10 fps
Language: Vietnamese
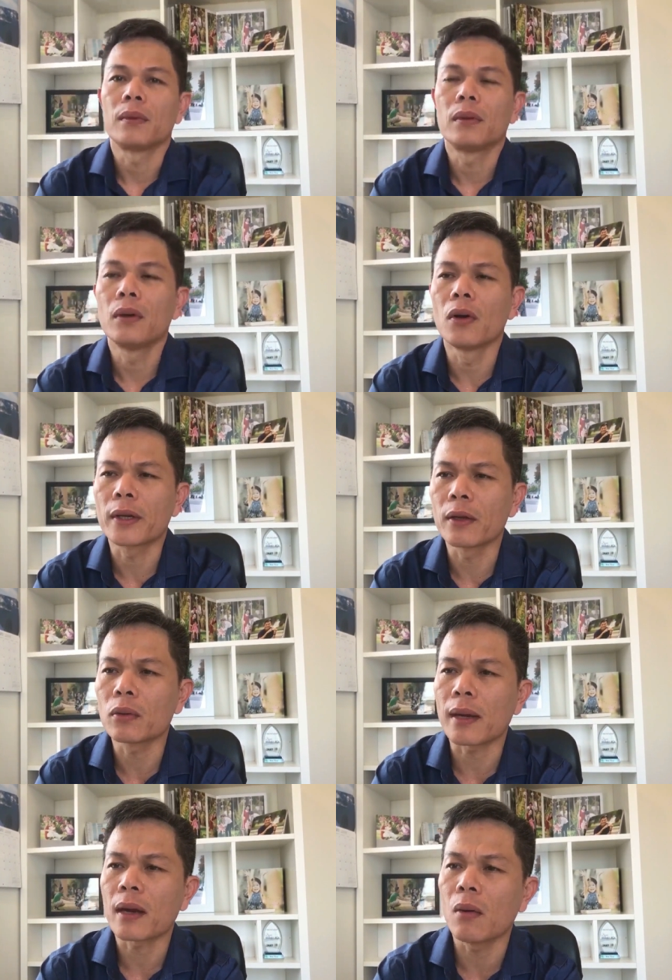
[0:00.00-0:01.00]
đôi khi chúng
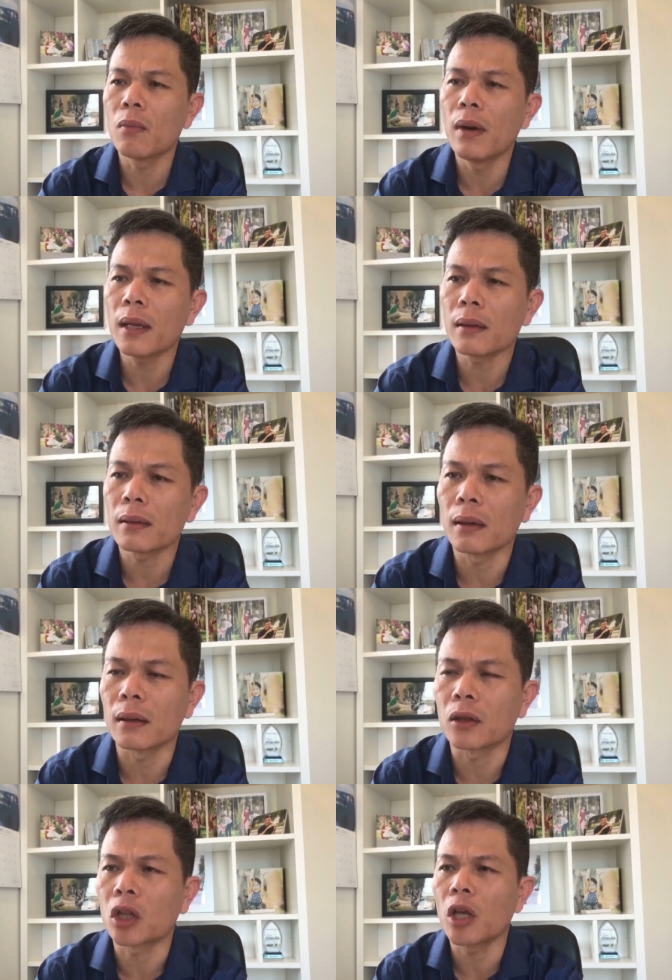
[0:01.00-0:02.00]
ta không biết à,
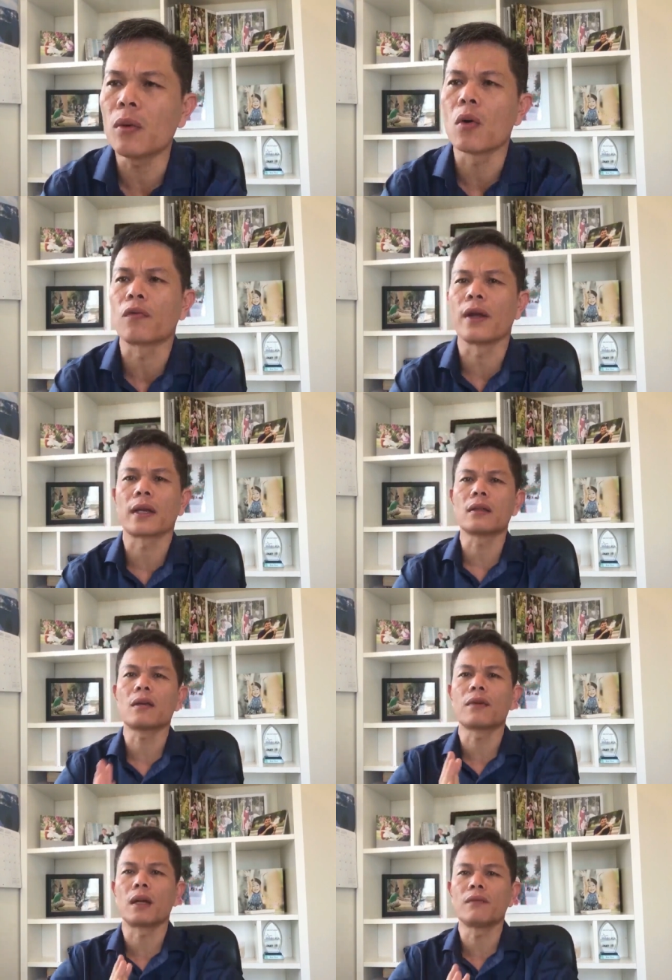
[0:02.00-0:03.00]
thiếu hụt về kiến
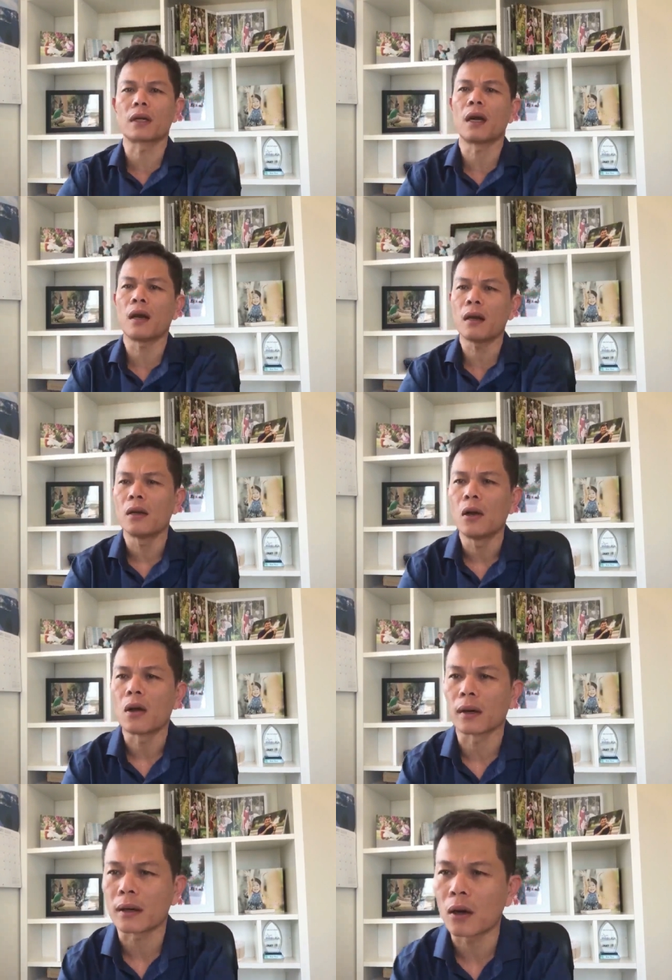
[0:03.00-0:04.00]
thức về lĩnh vực đó
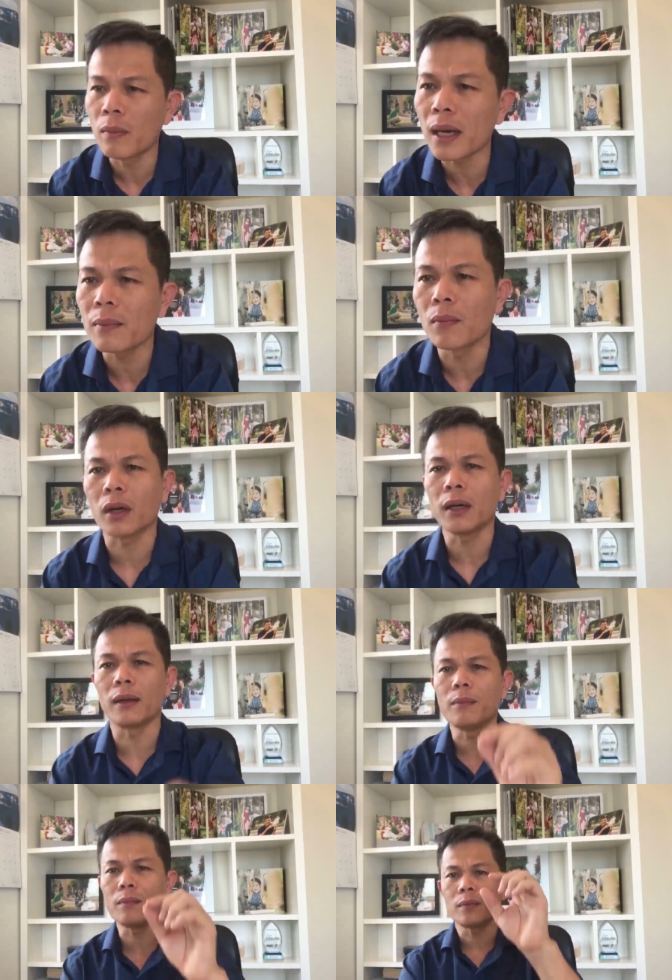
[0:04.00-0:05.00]
hoặc là không biết một cái
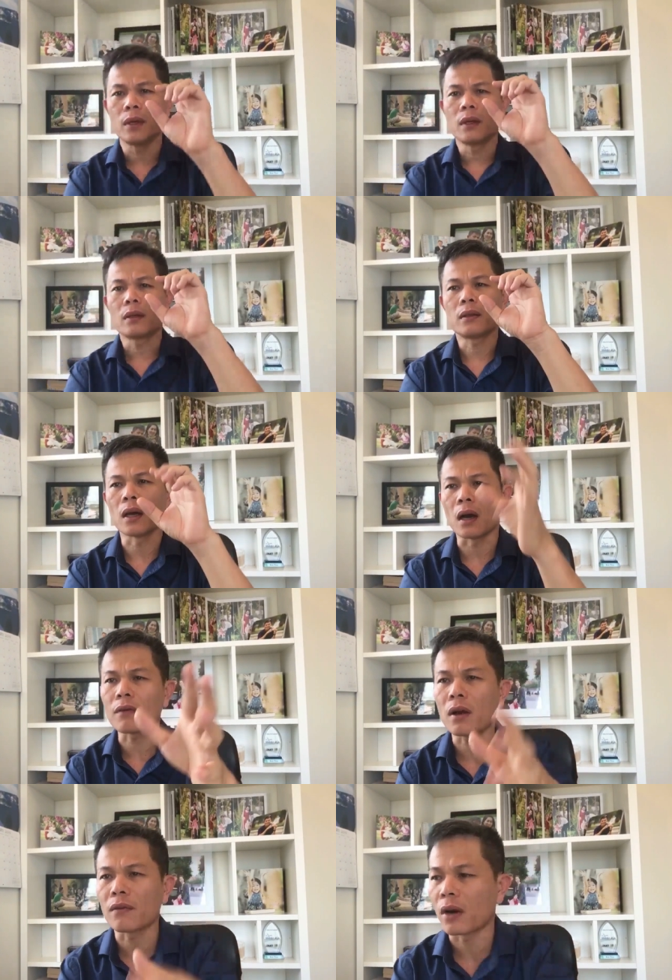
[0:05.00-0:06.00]
điểm nhỏ của
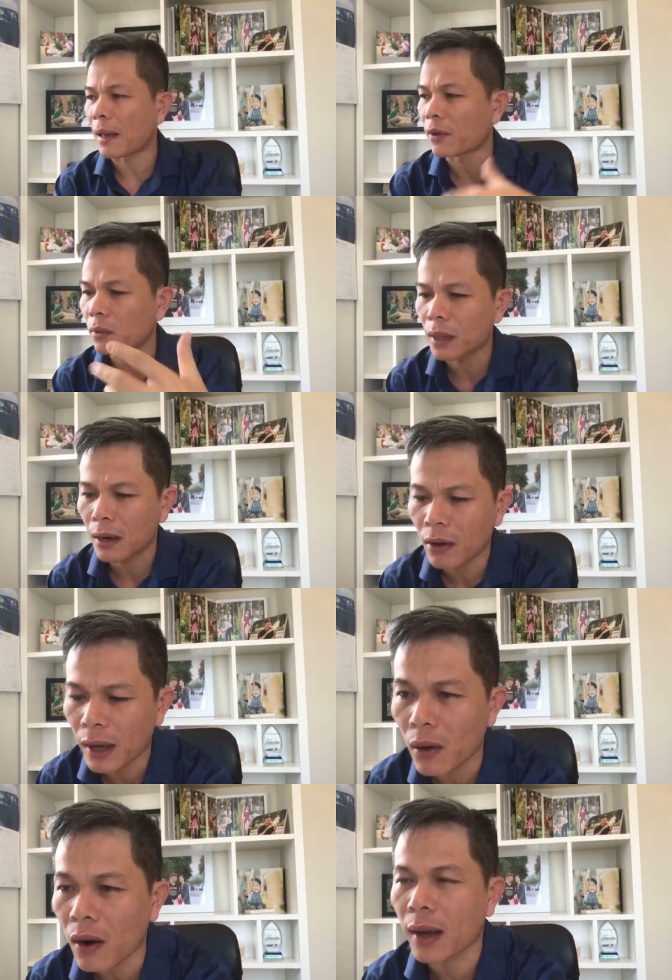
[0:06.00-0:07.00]
nó mà nó làm cho chúng ta lay
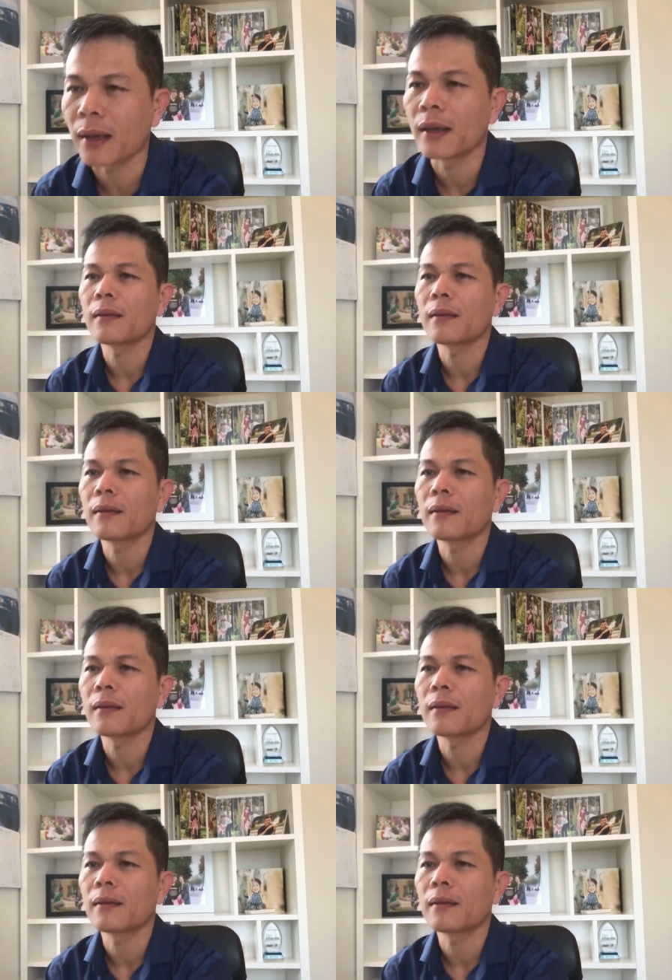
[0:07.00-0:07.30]
hay hoài